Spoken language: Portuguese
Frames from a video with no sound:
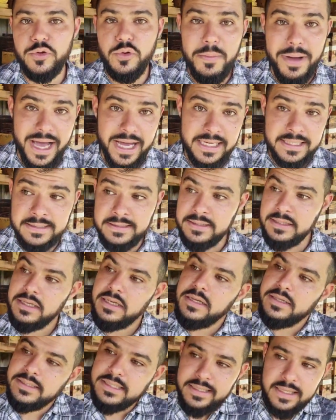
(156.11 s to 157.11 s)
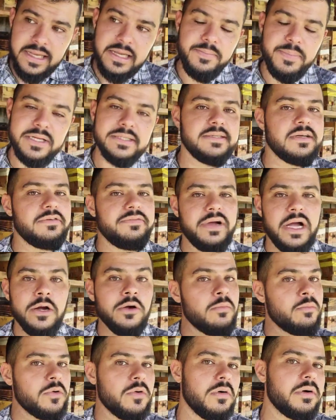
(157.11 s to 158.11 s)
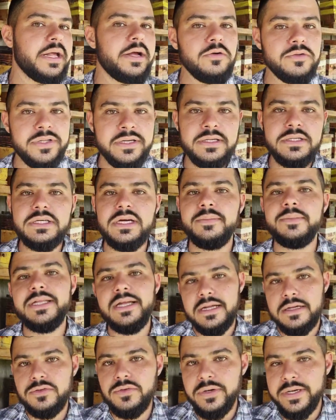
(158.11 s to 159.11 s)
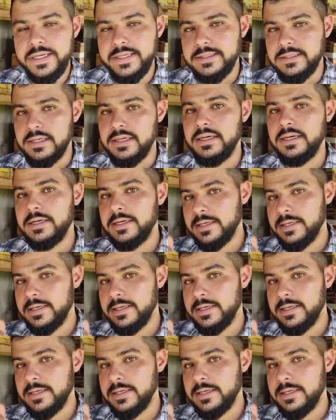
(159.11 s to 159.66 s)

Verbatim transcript: No mais, você tem que preservar como qualquer outro enxame na natureza.